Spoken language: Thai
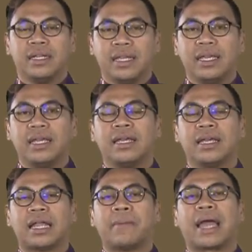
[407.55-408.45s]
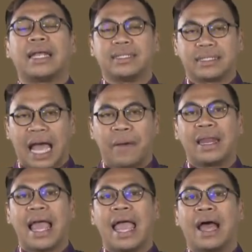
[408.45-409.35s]
ที่ทำการศึกษาไว้
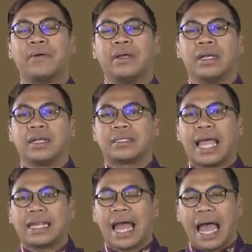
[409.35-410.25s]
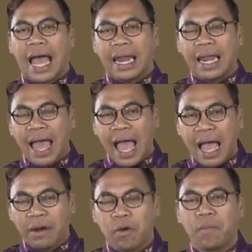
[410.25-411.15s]
แล้ว แต่ฐานล่า
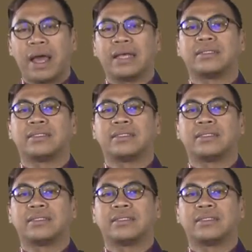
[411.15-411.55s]
งลงมา